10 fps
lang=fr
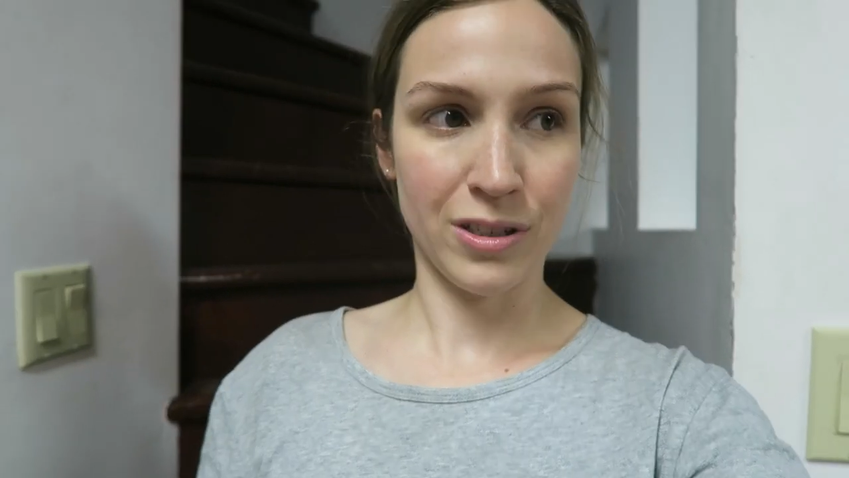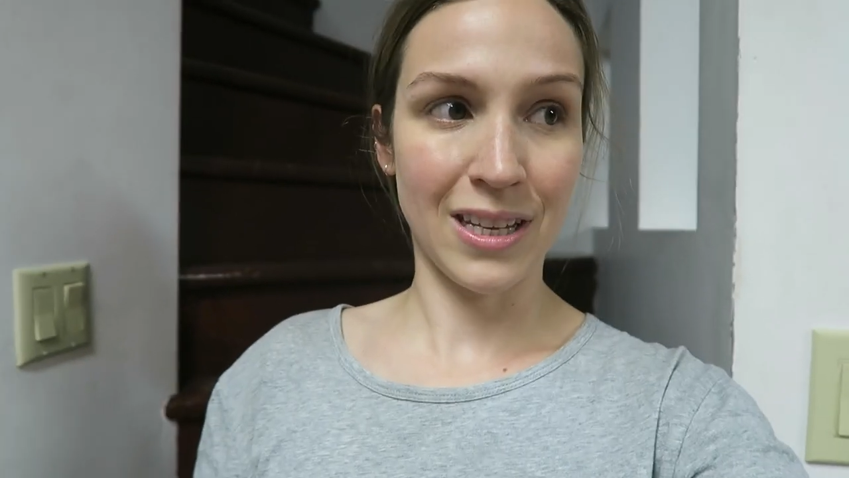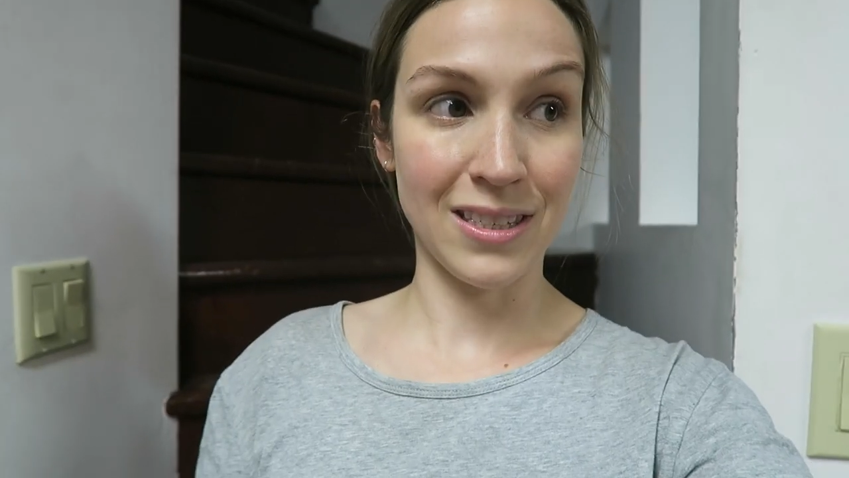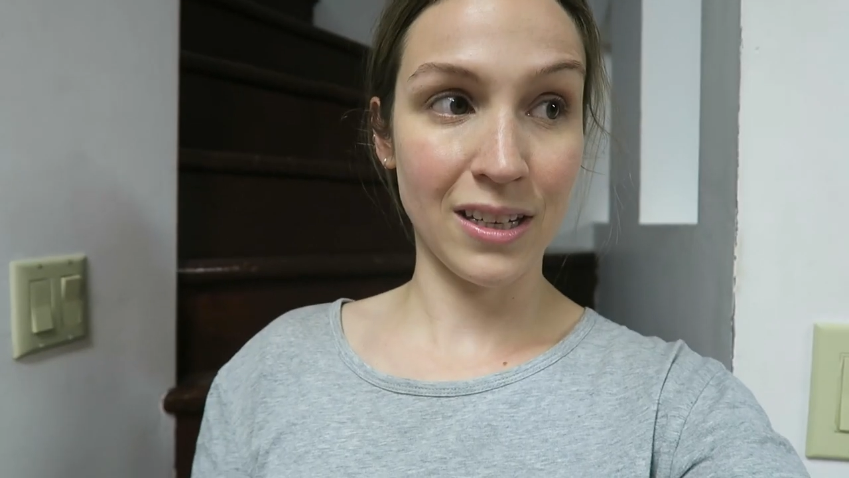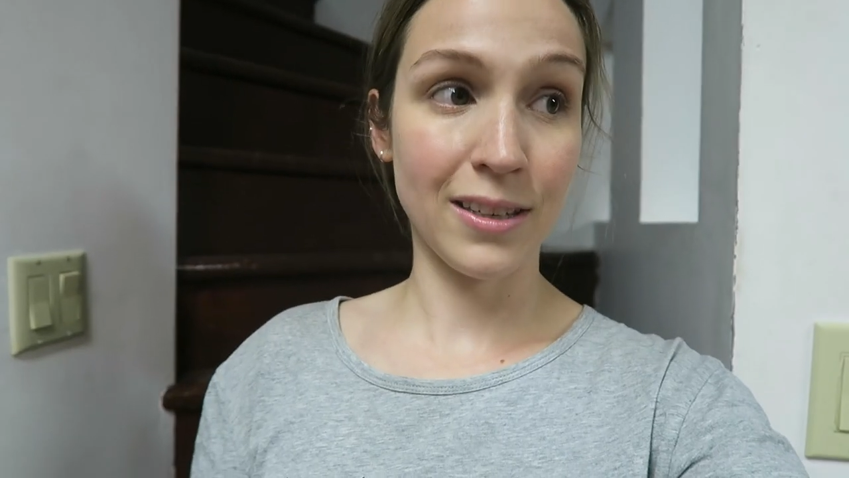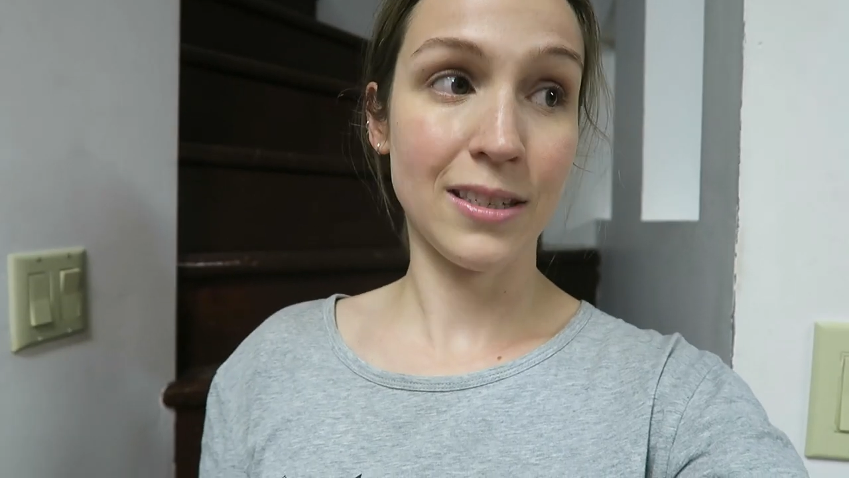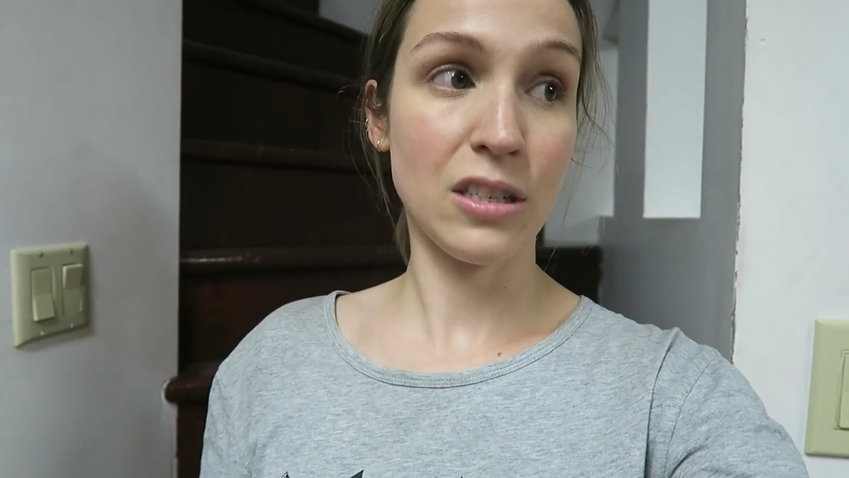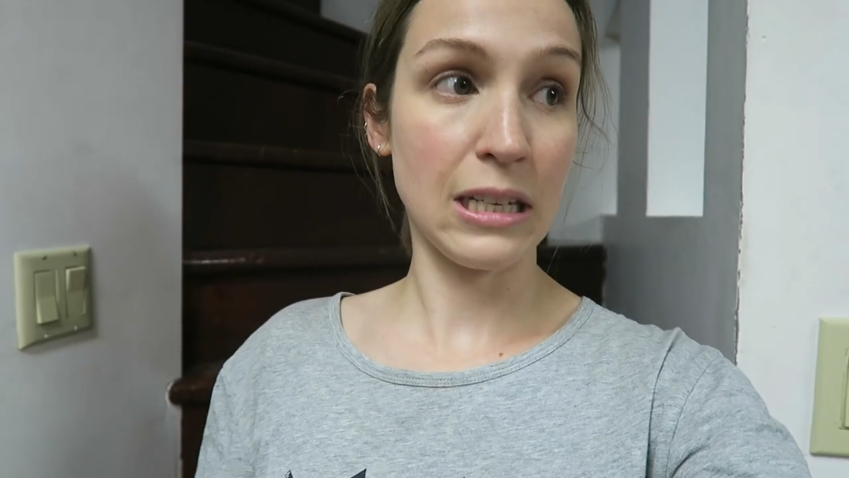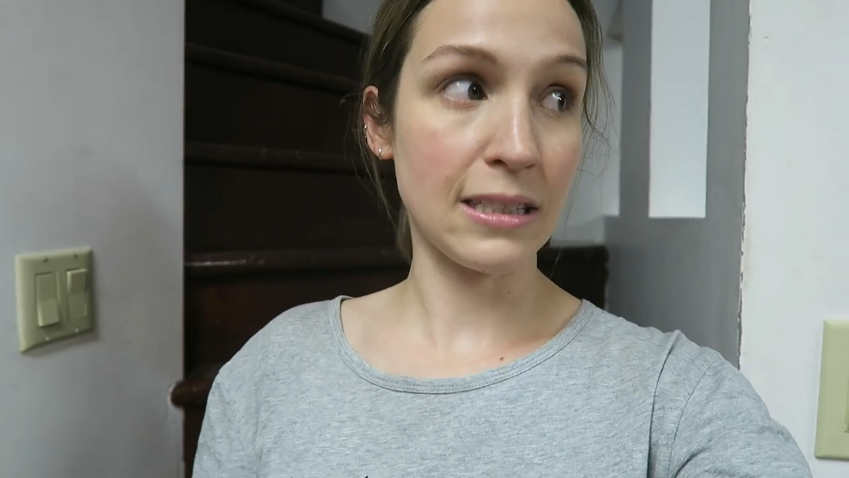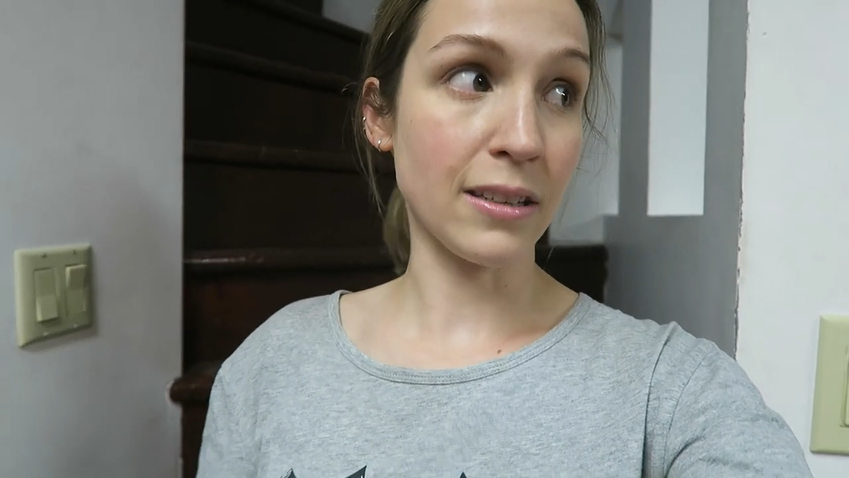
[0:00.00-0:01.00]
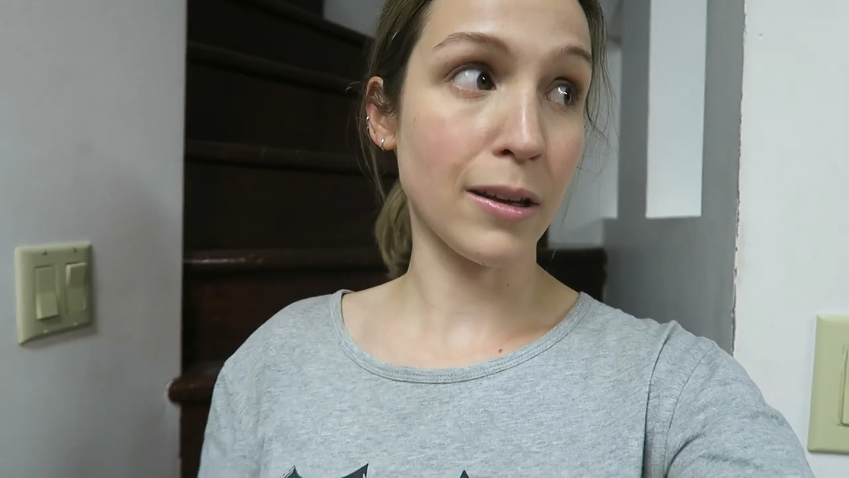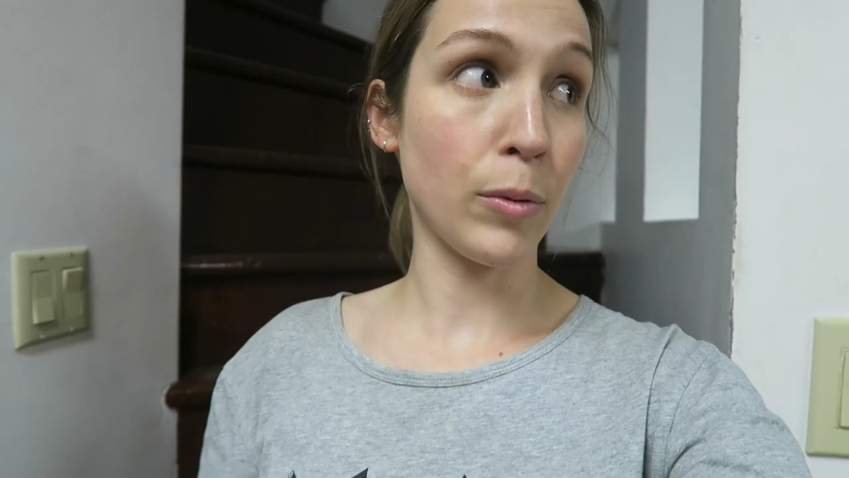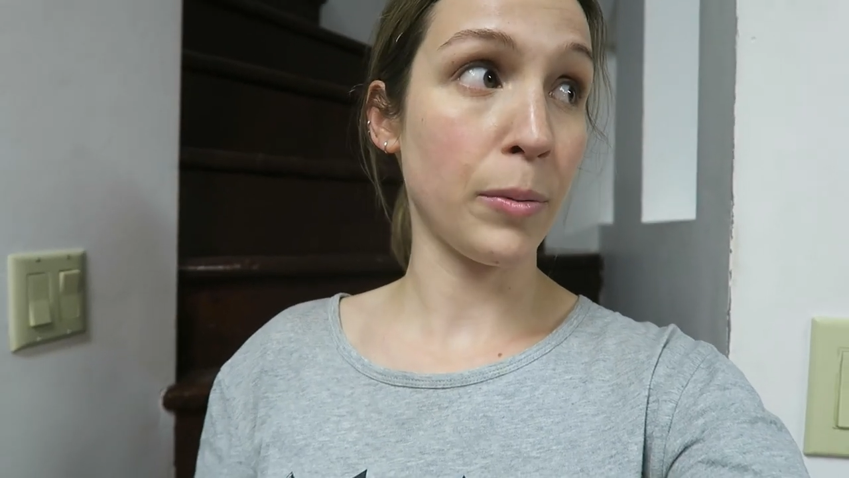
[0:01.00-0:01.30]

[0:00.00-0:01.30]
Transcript: C'est-à-dire que c'est ça, les anciens